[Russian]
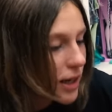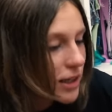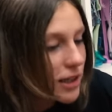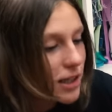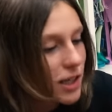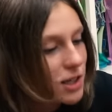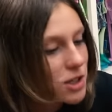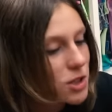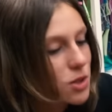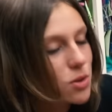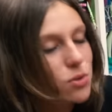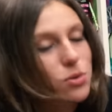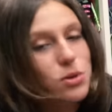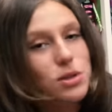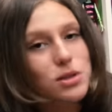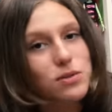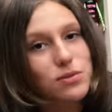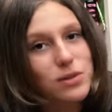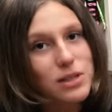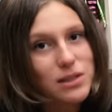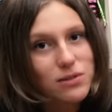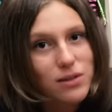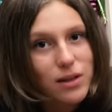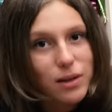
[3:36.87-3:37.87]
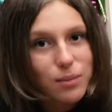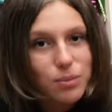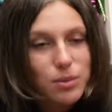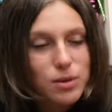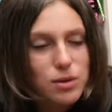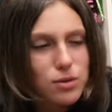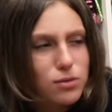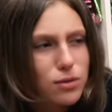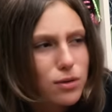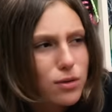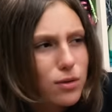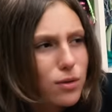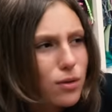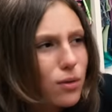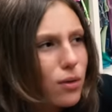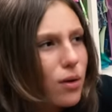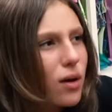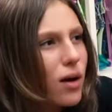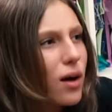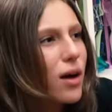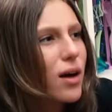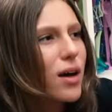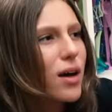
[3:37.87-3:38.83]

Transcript: а также розовый цвет, поскольку